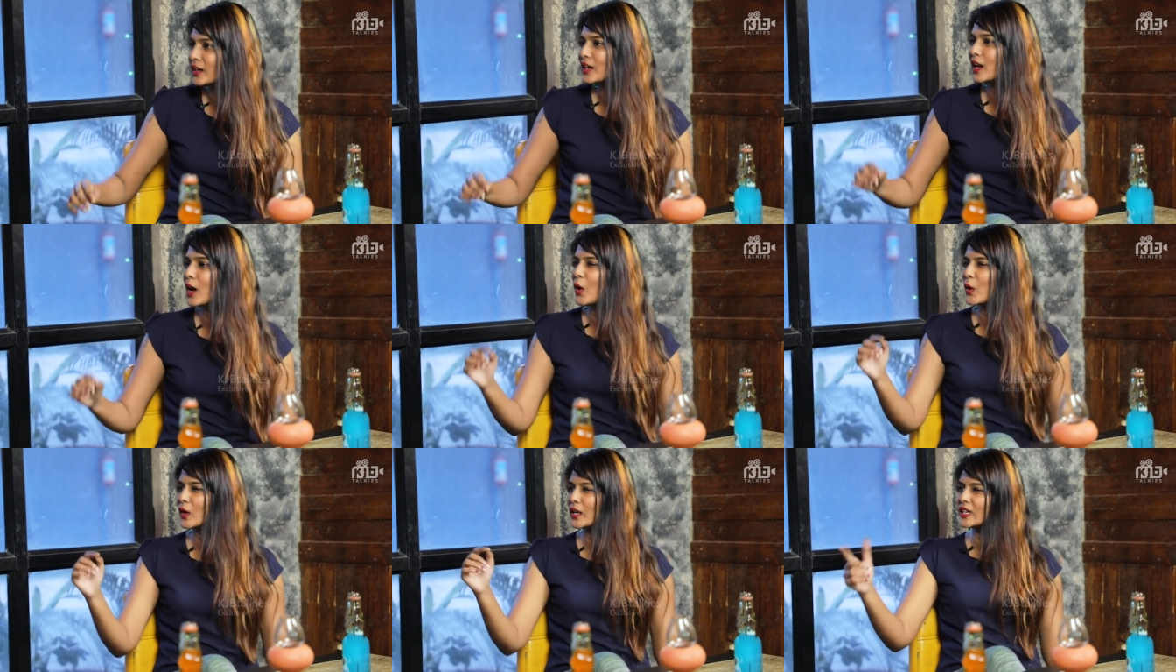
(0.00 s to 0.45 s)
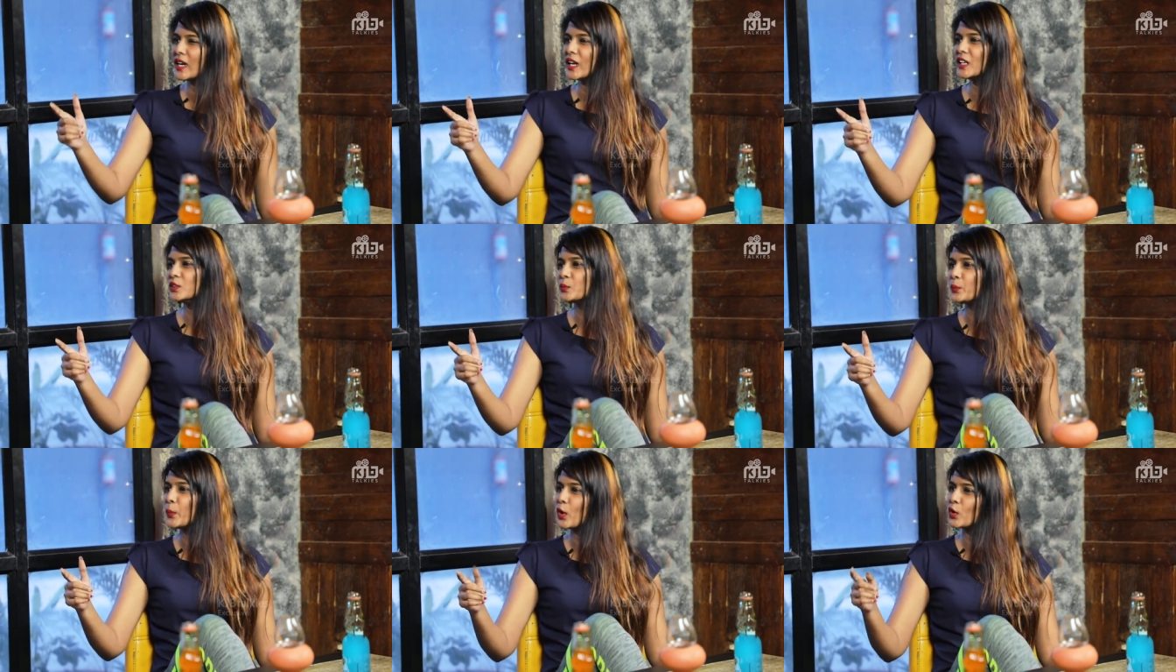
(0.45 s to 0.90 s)
நான் ஒரு
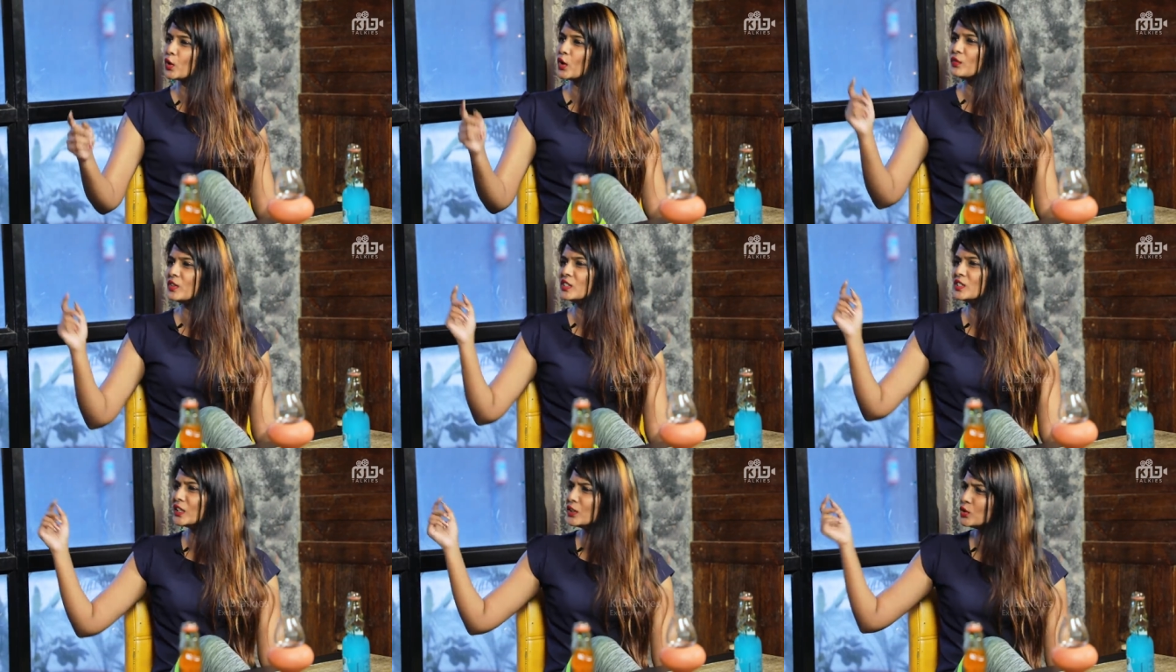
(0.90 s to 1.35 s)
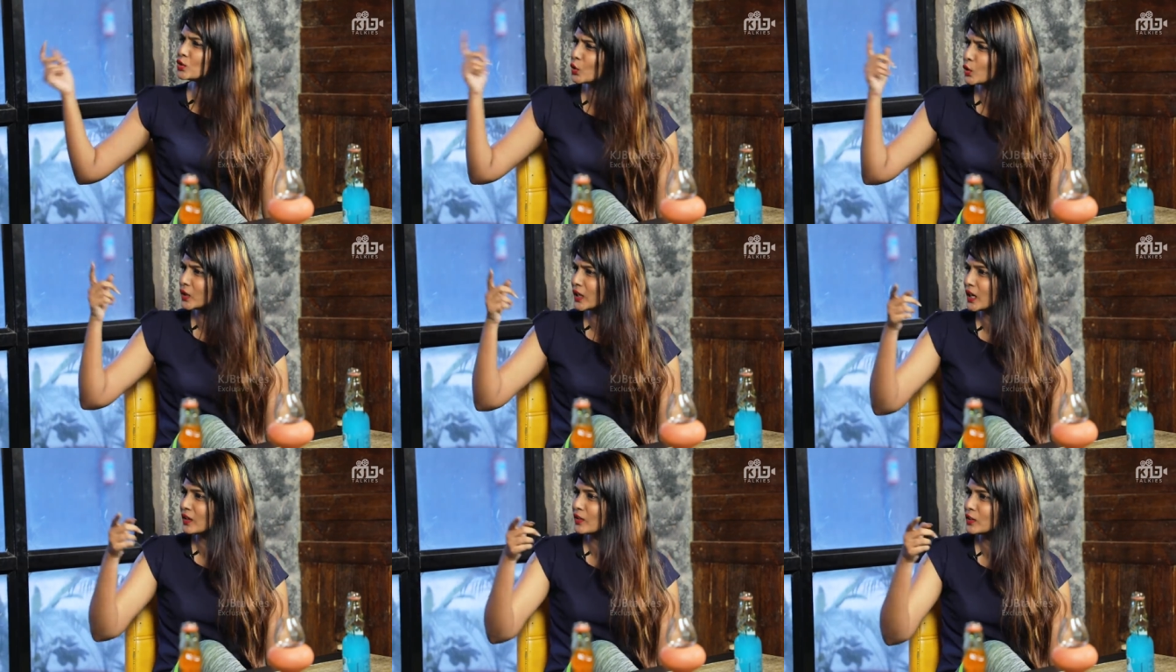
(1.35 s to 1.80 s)
கேஸ் போடணும் விஜய்
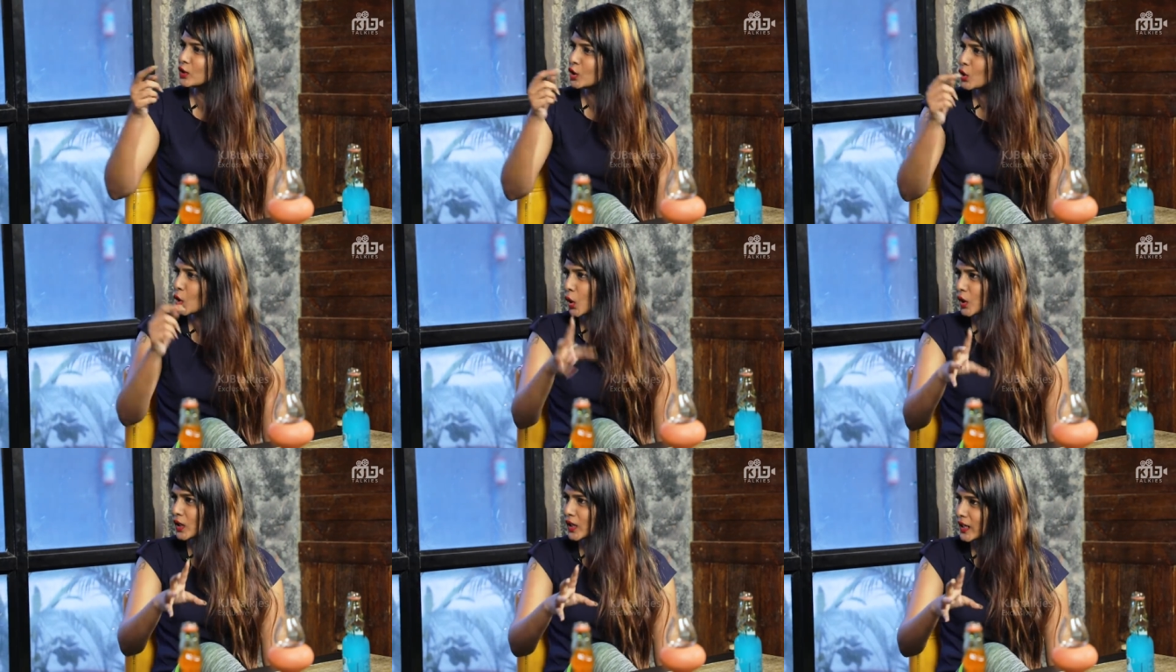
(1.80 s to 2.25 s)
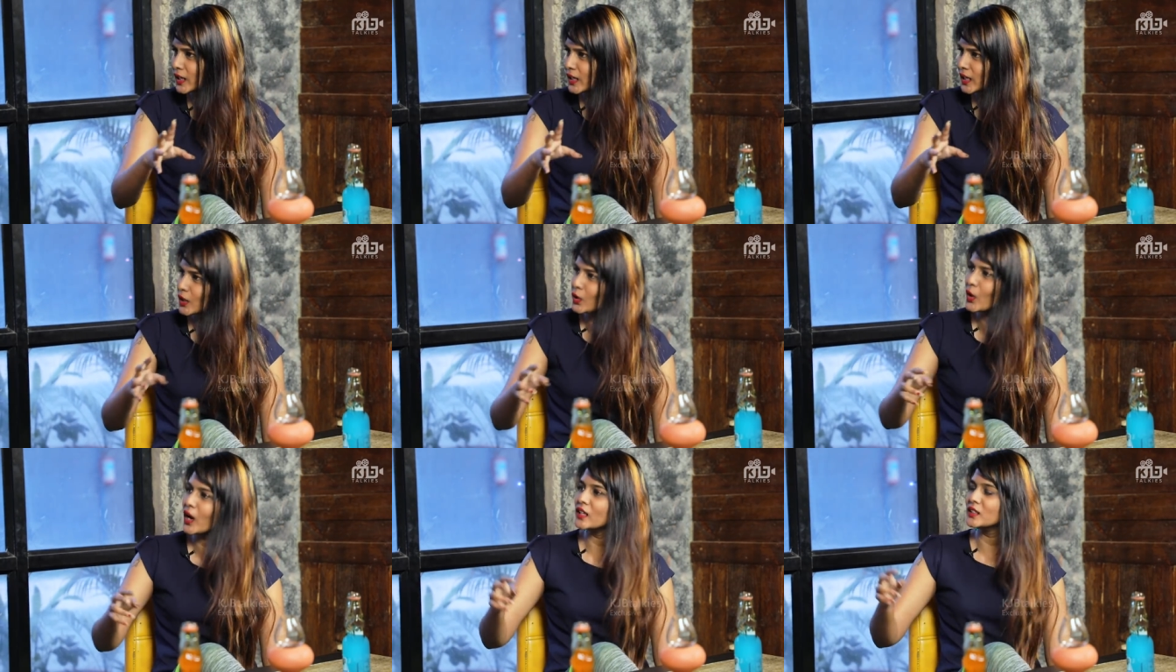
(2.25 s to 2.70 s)
சூர்யா வந்து கோர்ட்ல
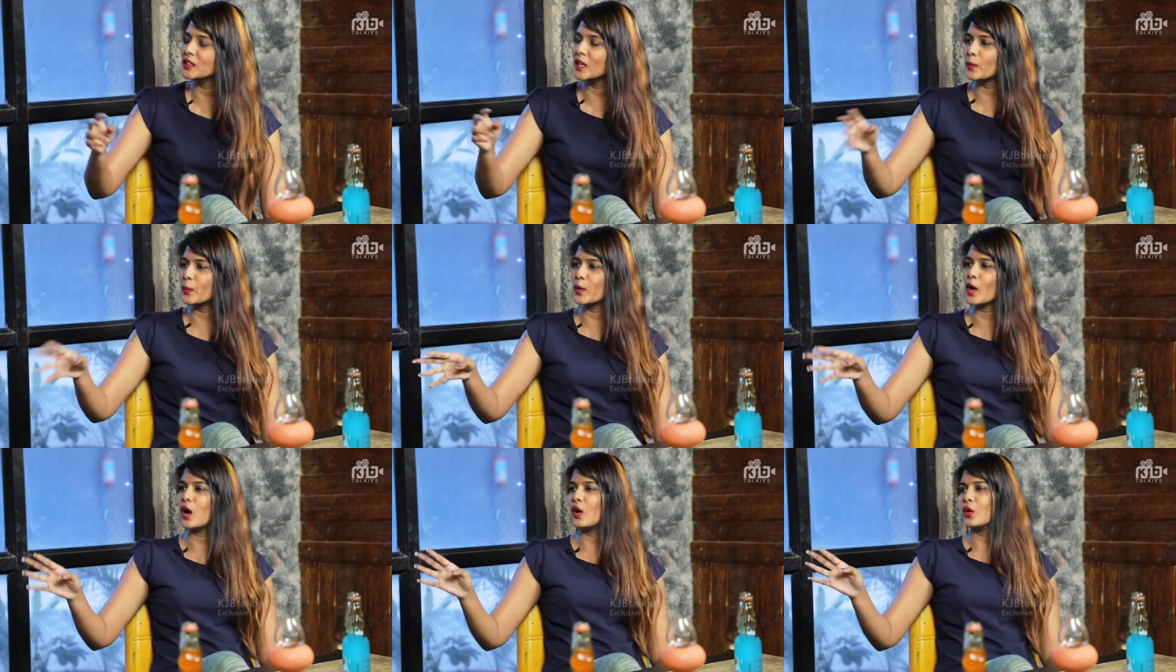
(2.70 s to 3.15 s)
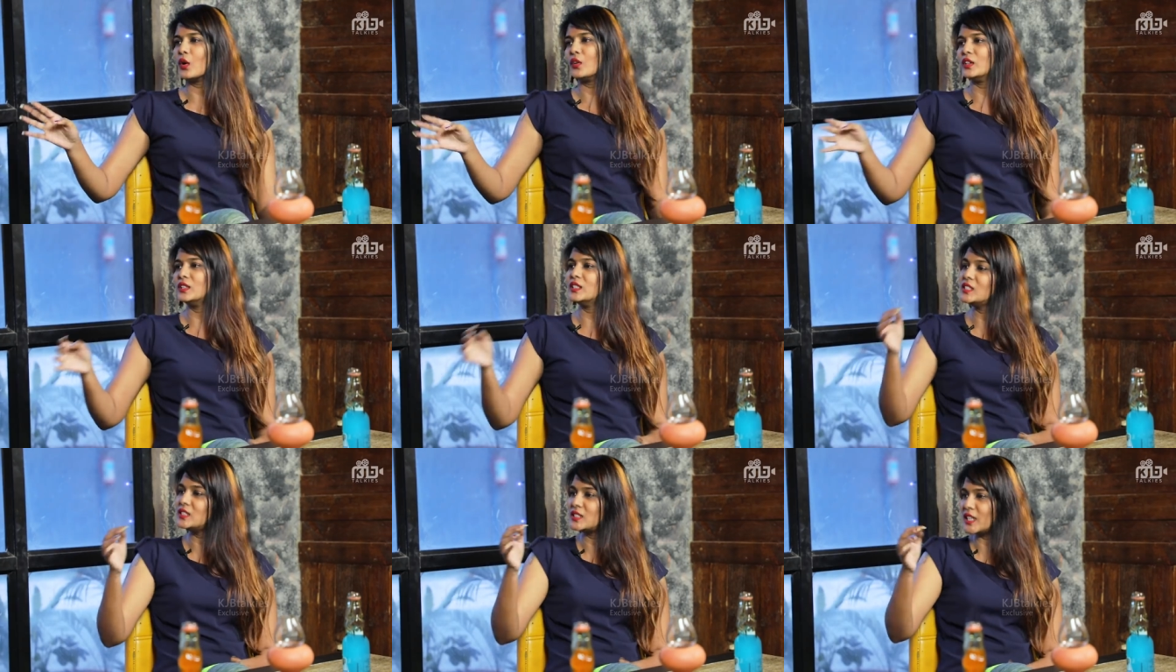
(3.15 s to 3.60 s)
நிக்கணும் அதுக்கப்புறம் அவங்க
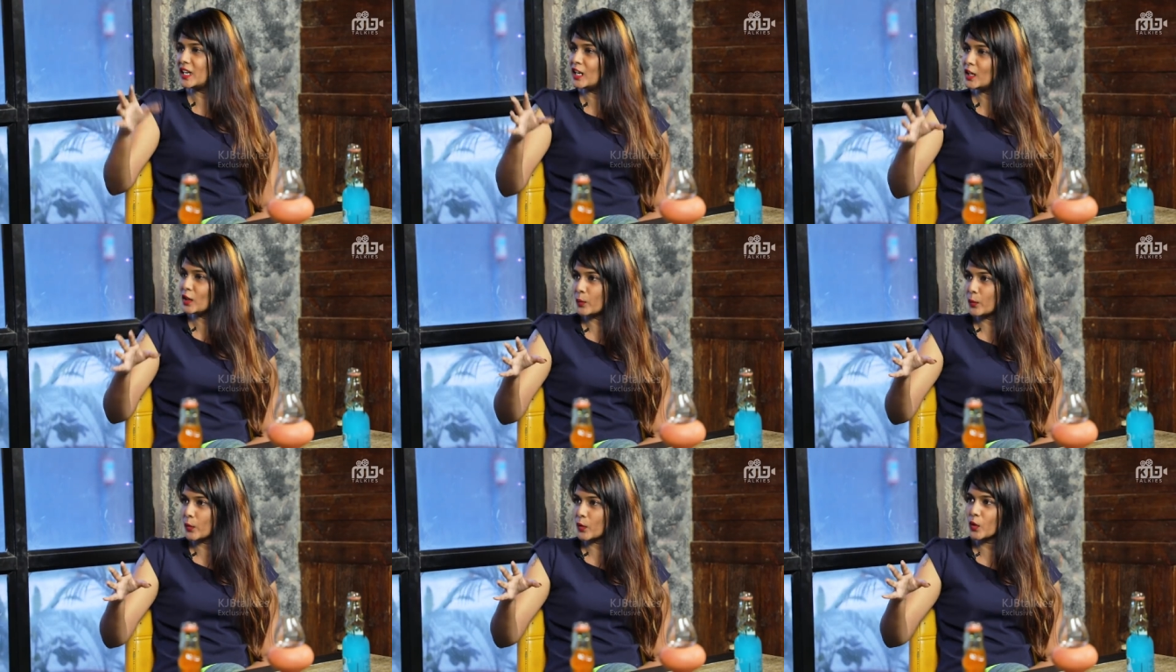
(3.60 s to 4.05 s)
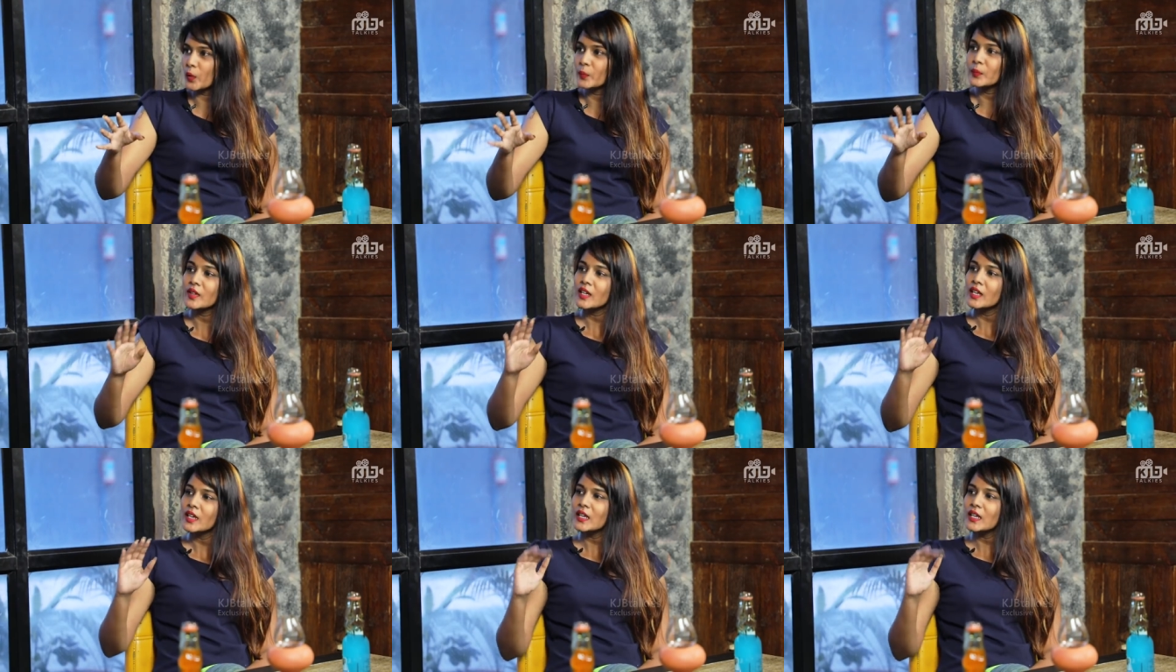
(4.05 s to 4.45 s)
வந்து ஜெயிலுக்கு போகணும்